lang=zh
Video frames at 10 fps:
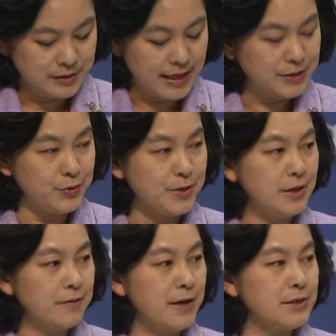来决
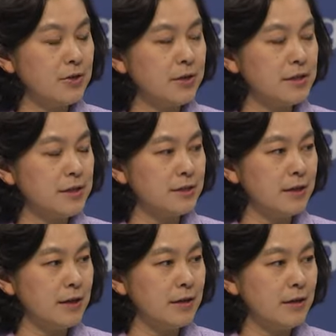定外交议程
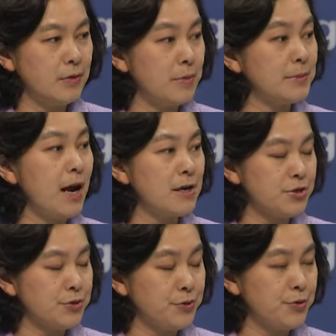呢，我们当然
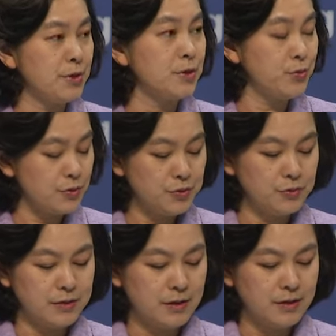是予以尊
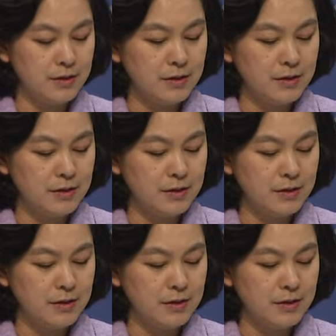重的。